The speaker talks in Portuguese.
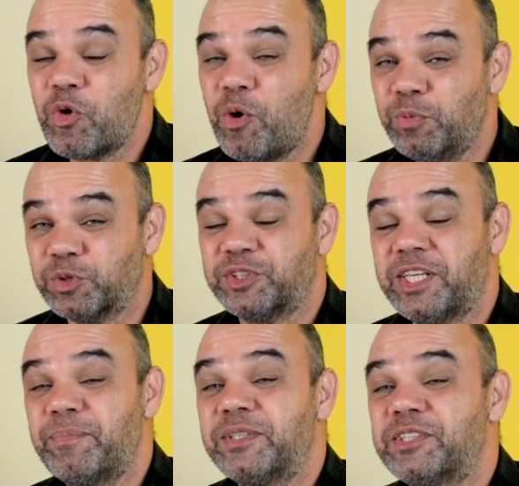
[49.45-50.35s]
Como
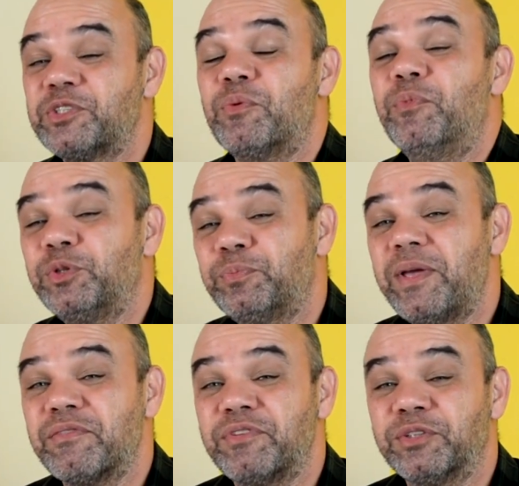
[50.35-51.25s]
sempre, sejam muito
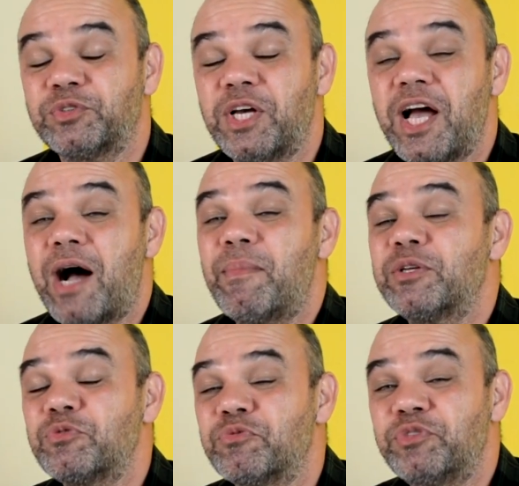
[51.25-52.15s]
bem-vindos a
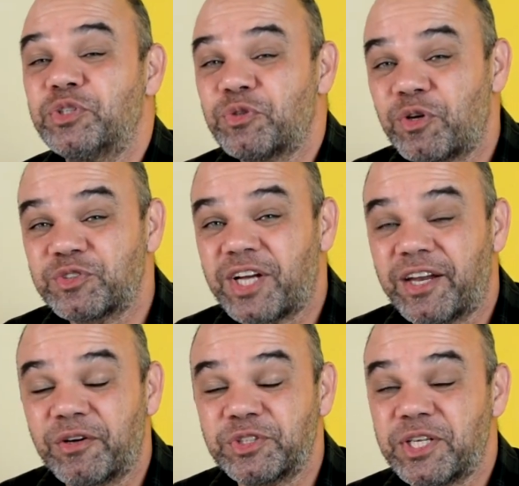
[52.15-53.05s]
mais um vídeo do nosso
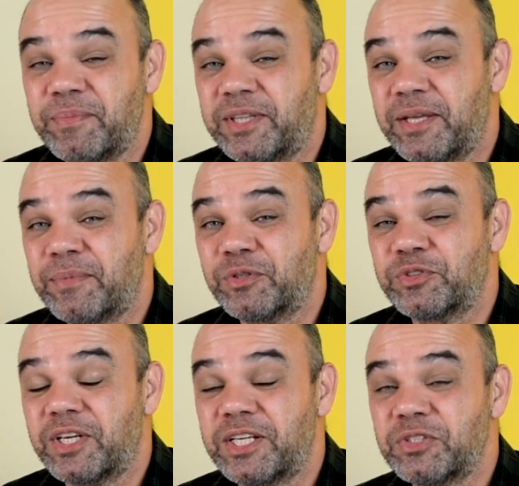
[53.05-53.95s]
canal
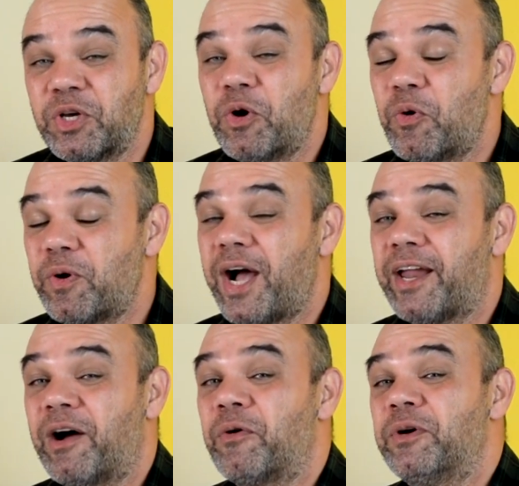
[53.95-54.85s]
GMT-3, o
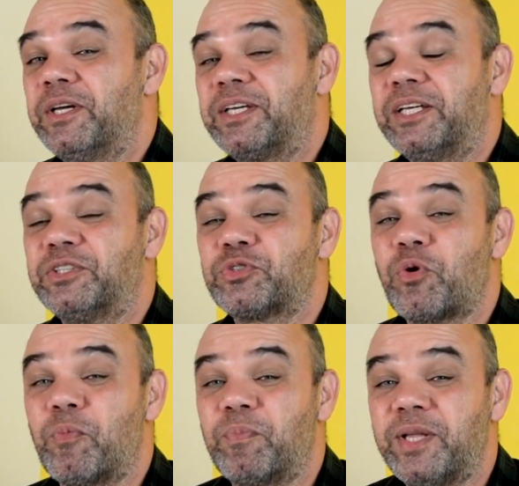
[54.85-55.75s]
canal que
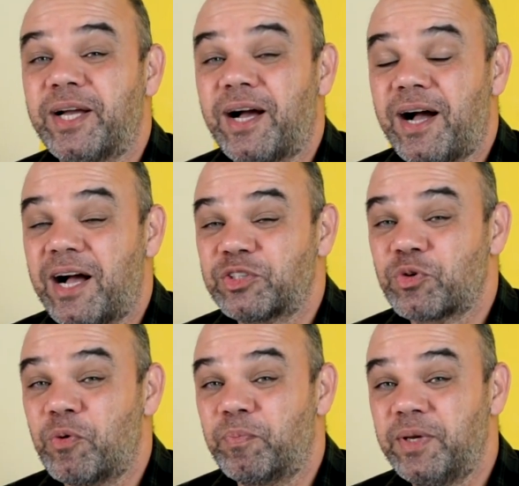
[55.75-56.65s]
descomplica as
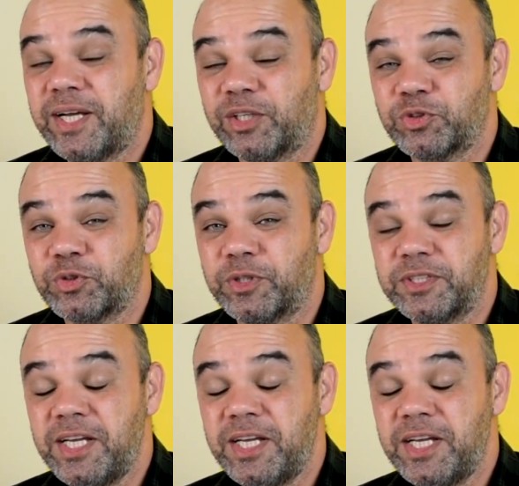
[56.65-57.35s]
complicações.